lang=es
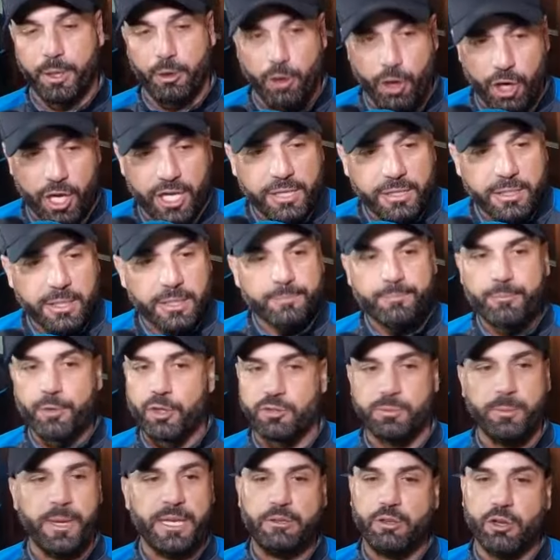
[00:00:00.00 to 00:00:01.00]
hoy
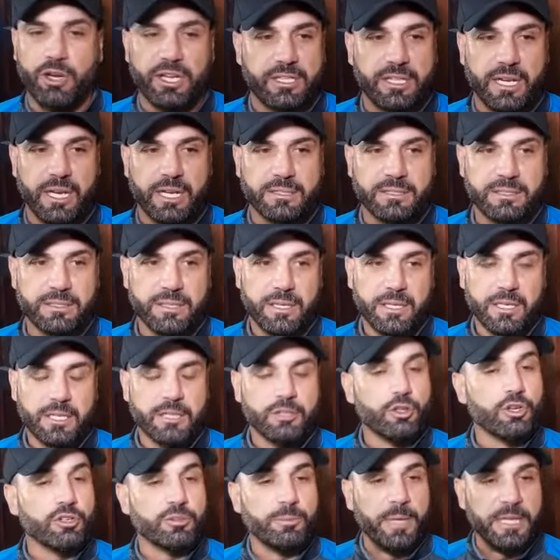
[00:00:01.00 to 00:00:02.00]
nos metió atrás,
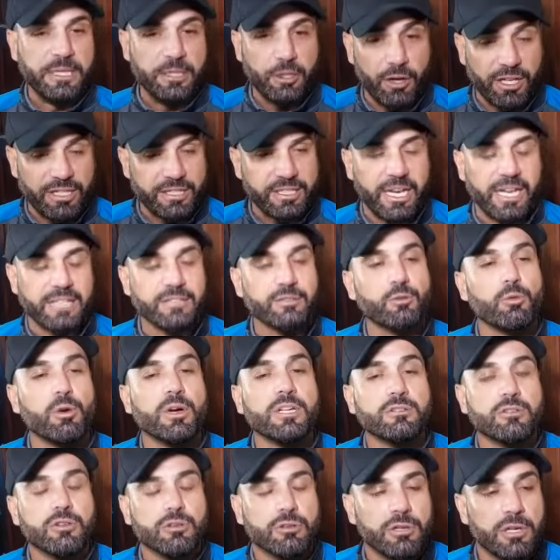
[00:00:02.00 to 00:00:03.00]
nos metió atrás,
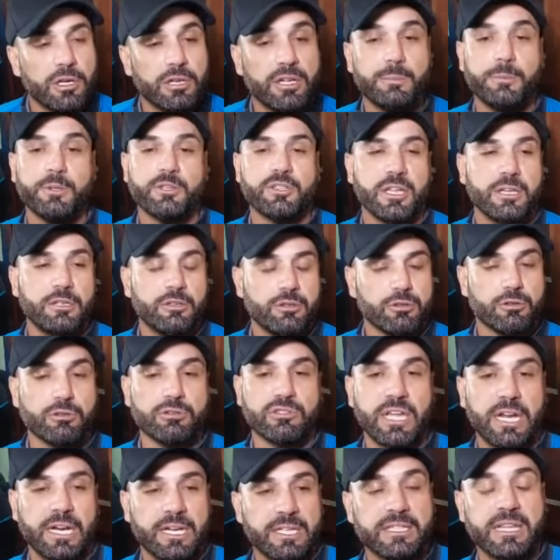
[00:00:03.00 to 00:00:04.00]
¿cuántos jugadores hemos tenido con
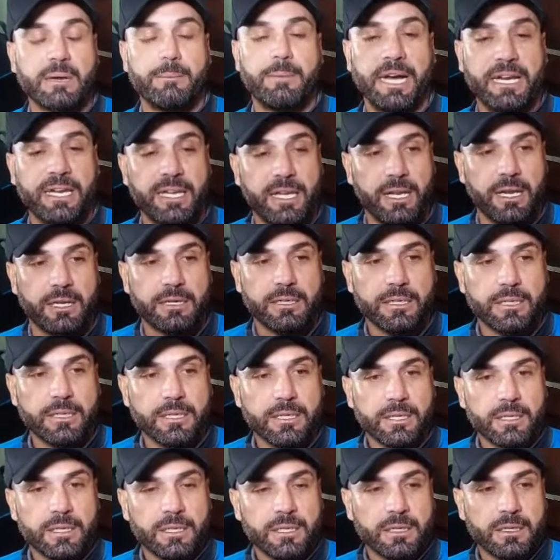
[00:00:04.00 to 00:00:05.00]
tarjeta amarilla?
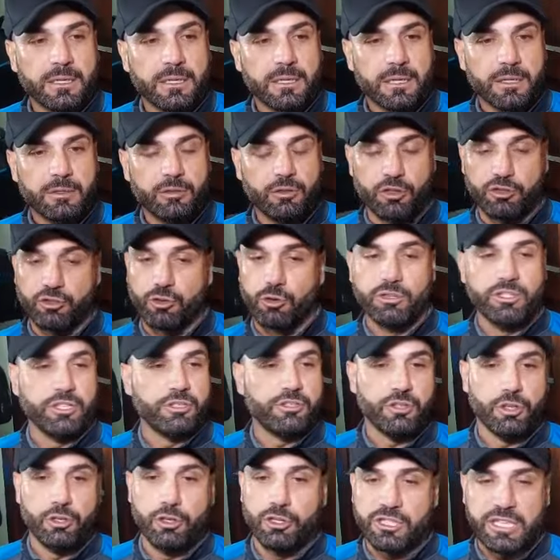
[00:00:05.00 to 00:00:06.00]
nos
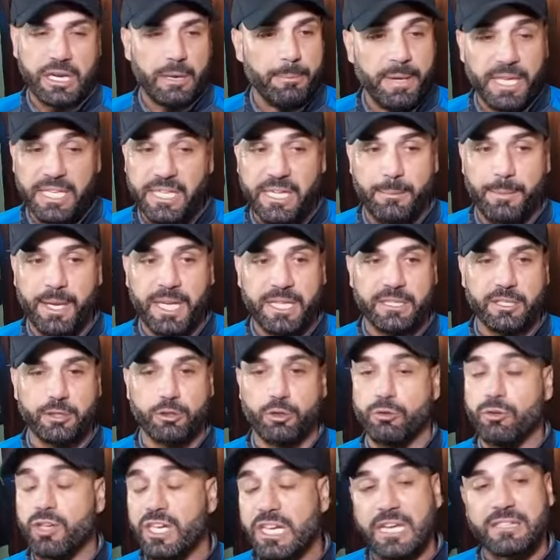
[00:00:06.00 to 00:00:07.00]
condicionó tremendamente.
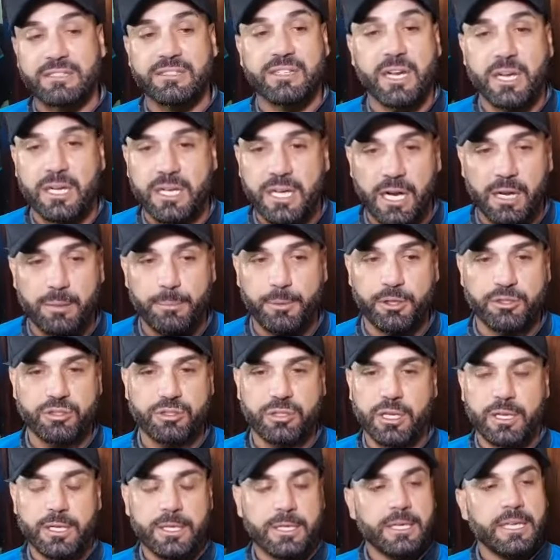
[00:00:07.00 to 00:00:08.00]
Tuve que hacer cambios
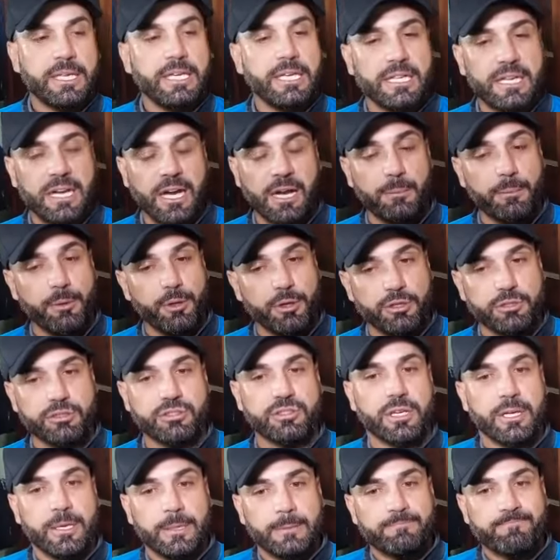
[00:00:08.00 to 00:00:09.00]
y
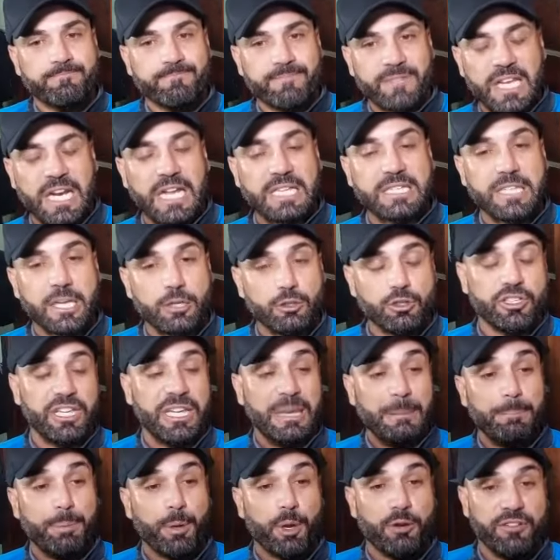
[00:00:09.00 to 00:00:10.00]
cambios tratando de
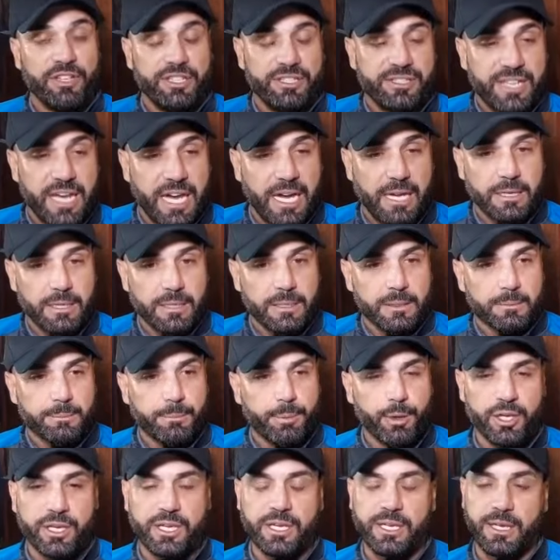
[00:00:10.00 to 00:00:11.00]
improvisar,
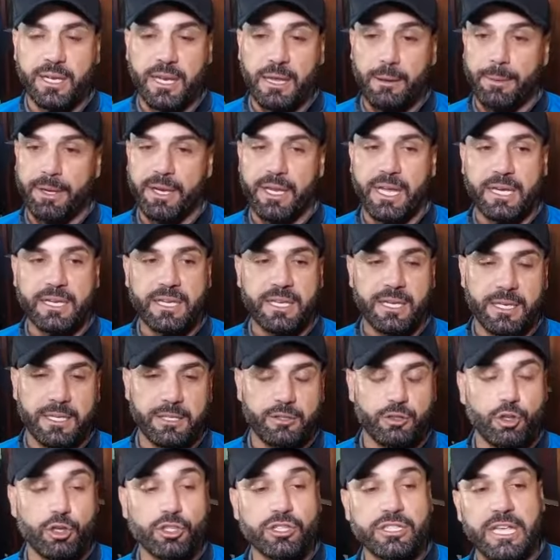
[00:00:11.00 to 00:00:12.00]
porque la verdad que
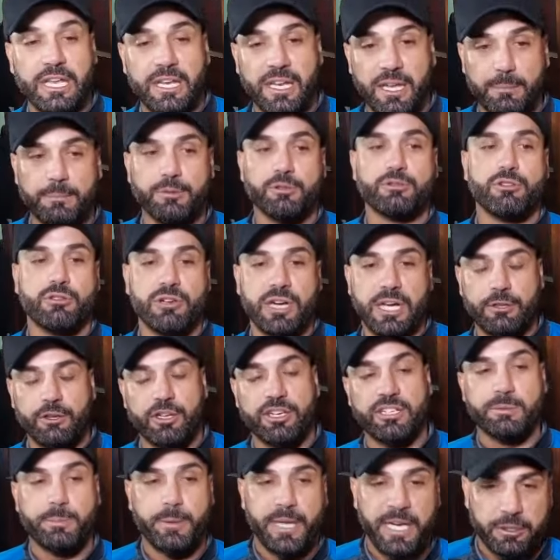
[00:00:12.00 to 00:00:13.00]
no tenemos
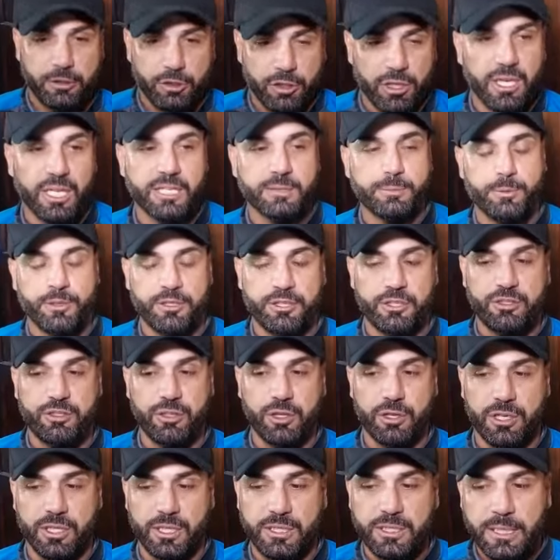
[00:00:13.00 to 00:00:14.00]
jugadores para todas las
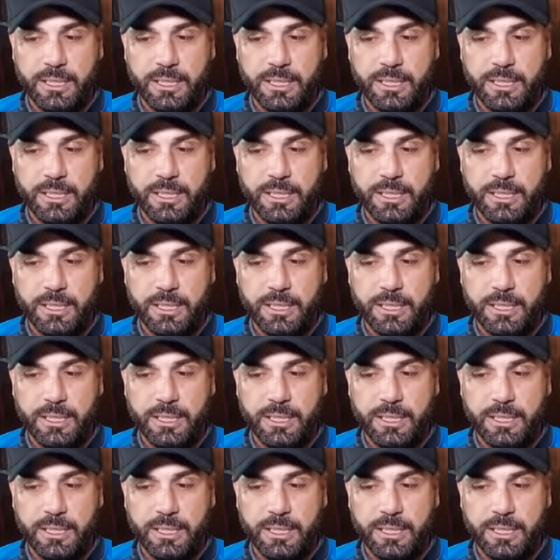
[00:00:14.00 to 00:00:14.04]
posiciones,